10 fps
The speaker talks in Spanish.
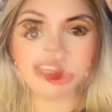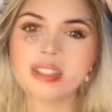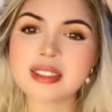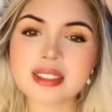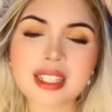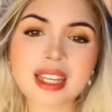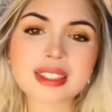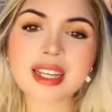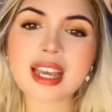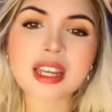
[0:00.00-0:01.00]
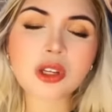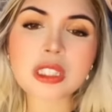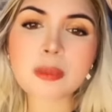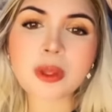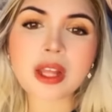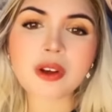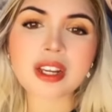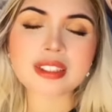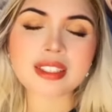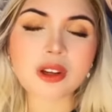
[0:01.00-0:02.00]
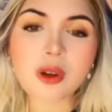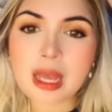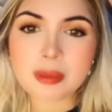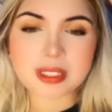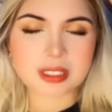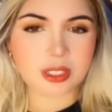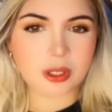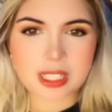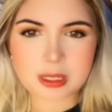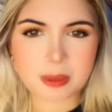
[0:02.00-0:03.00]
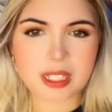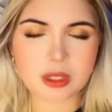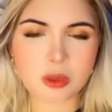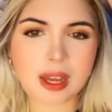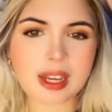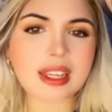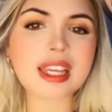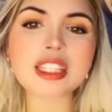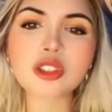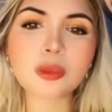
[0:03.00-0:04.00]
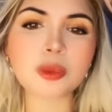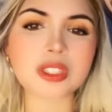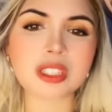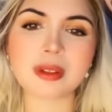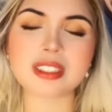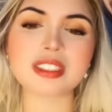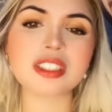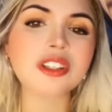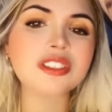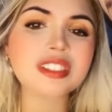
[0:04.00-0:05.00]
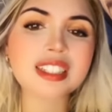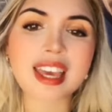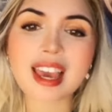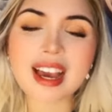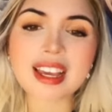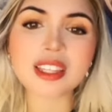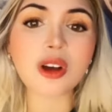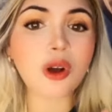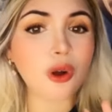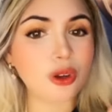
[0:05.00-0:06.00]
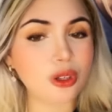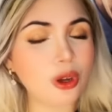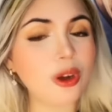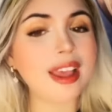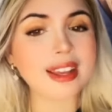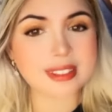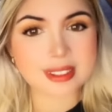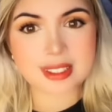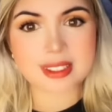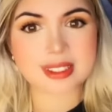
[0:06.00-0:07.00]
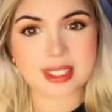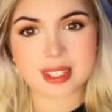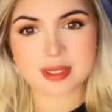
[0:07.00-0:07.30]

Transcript: Sientes que no te puedes conectar con la visión espiritual y tu motivación se ha ido o no existe.